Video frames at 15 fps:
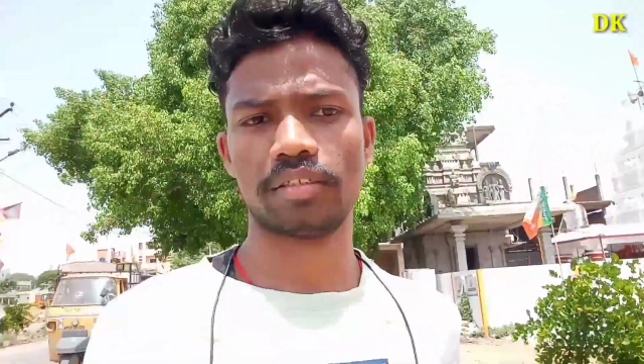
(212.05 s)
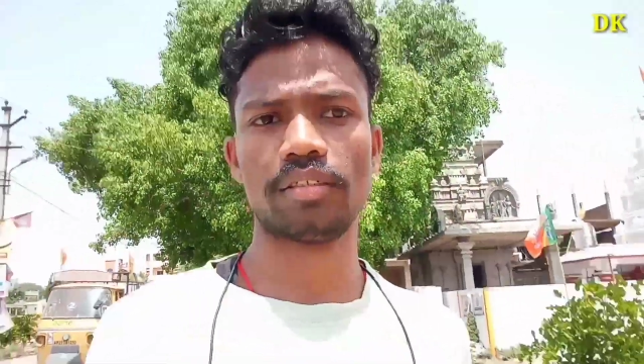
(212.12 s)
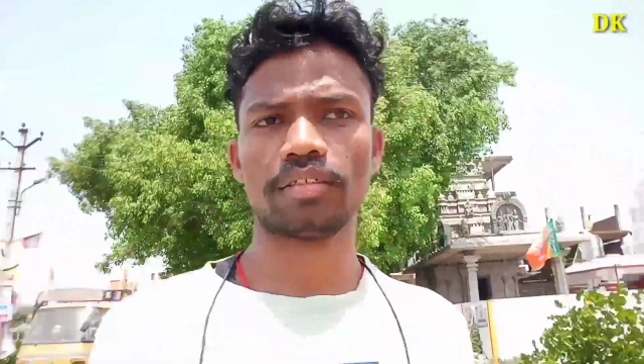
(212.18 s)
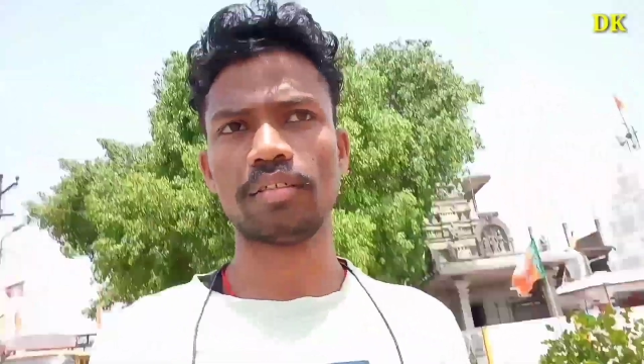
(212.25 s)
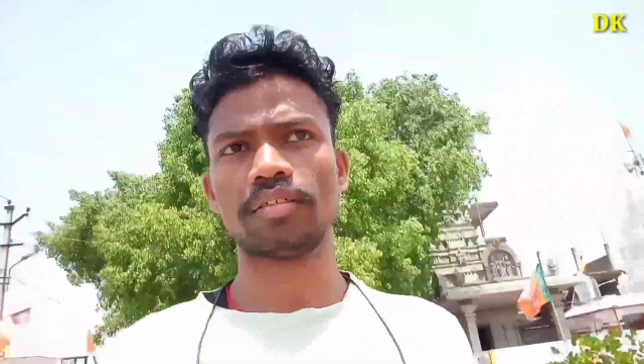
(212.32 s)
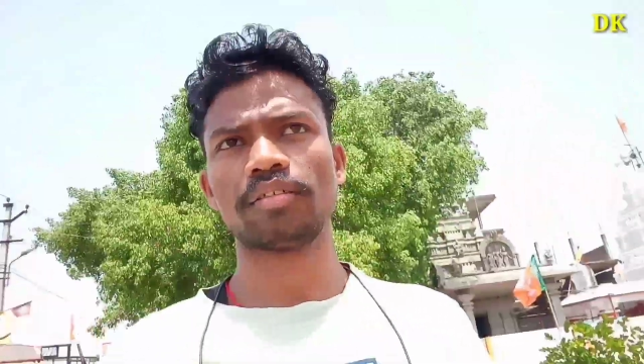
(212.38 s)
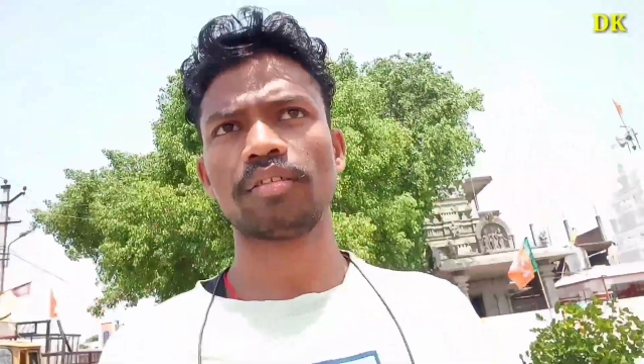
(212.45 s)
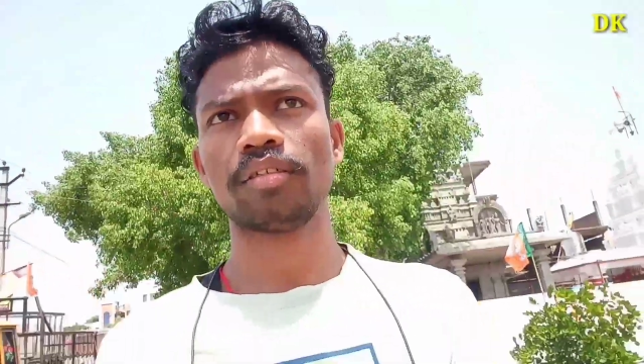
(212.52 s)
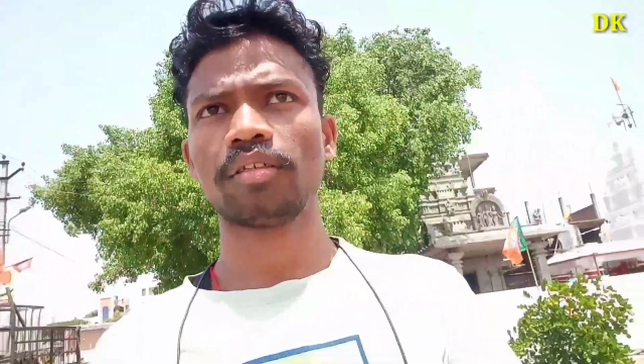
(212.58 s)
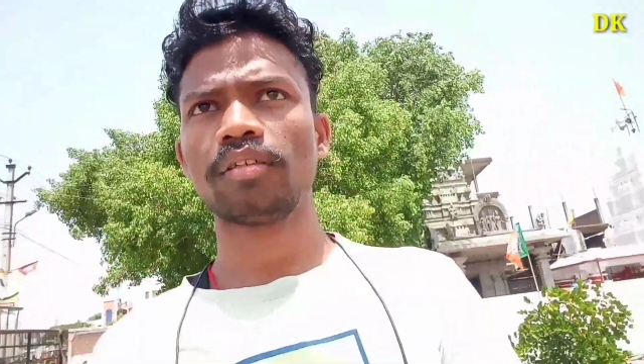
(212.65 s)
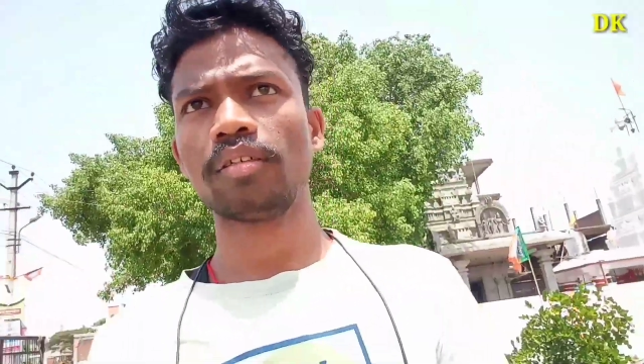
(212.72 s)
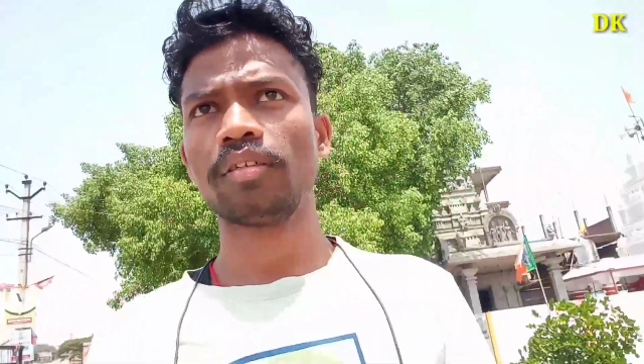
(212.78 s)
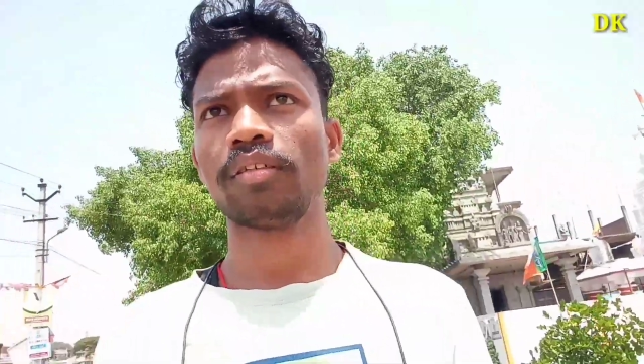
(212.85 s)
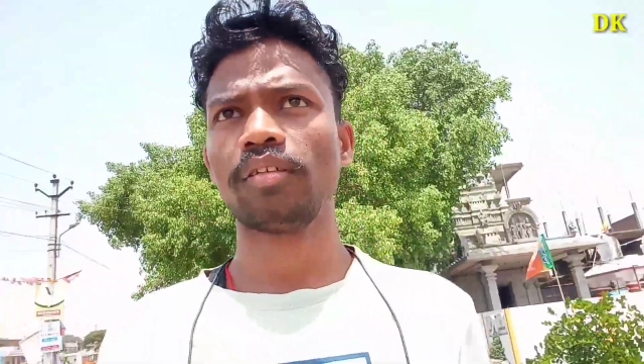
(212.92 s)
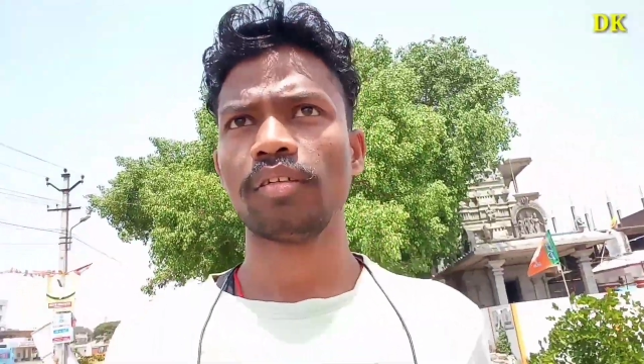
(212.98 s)
था वहाँ से बहुत
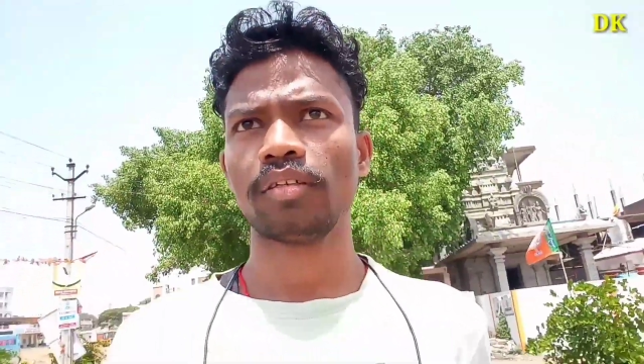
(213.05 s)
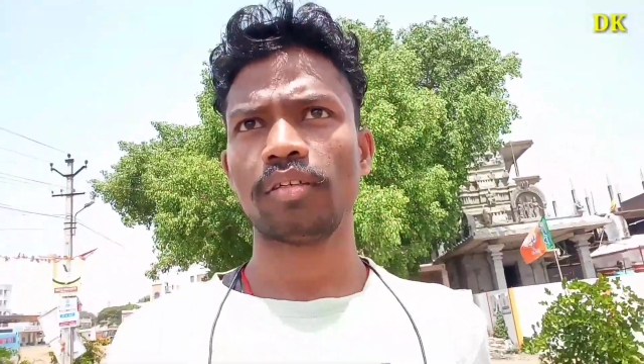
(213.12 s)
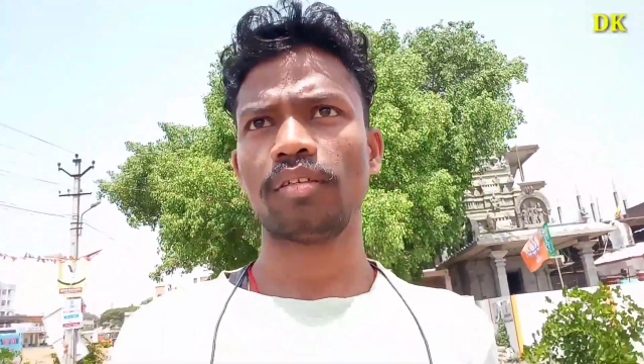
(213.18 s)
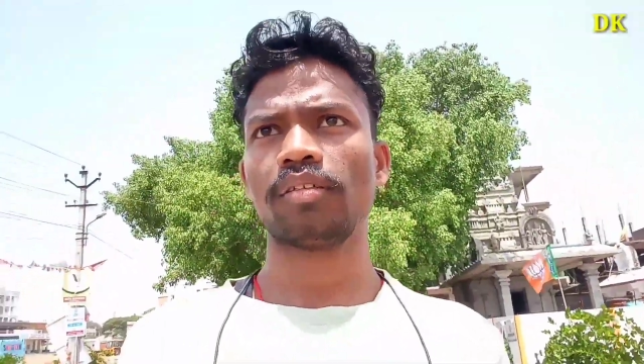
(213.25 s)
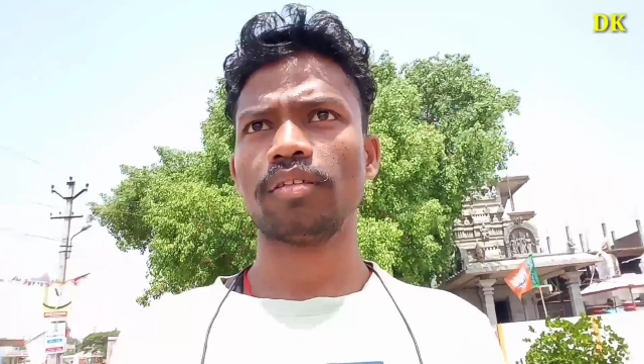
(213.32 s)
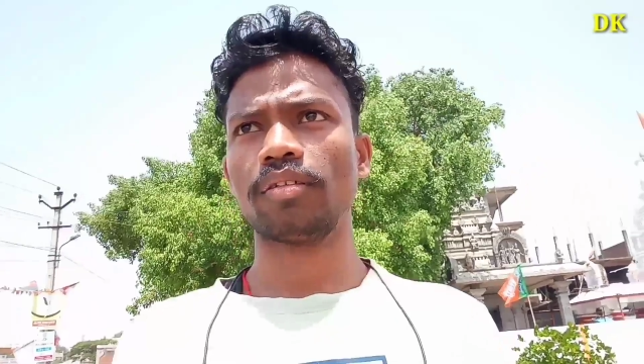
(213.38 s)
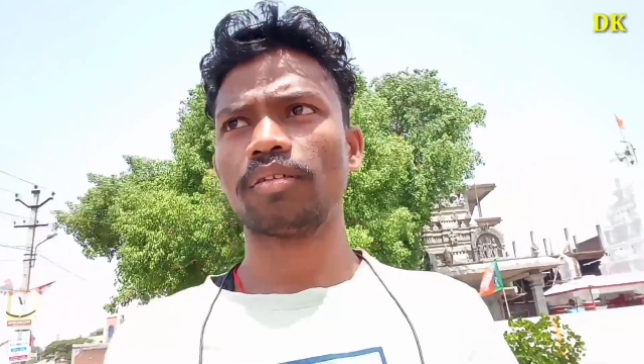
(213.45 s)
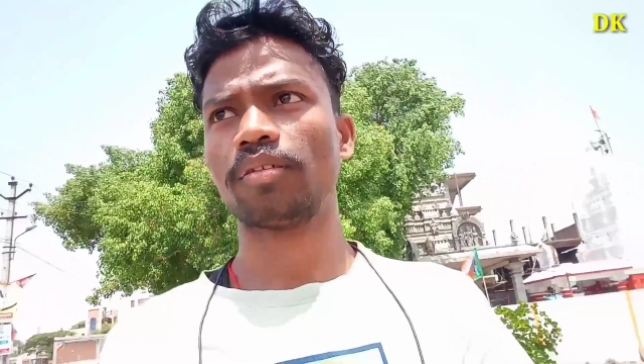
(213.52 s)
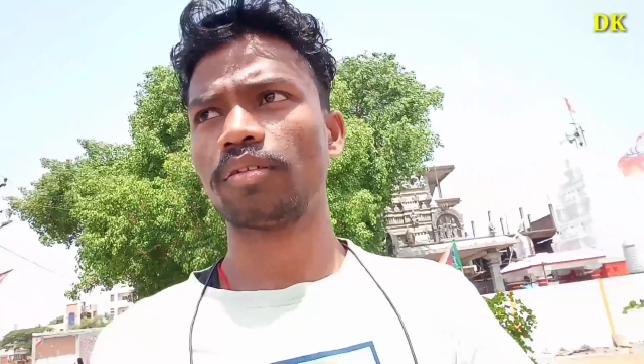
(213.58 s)
सारे लोग बैठे हैं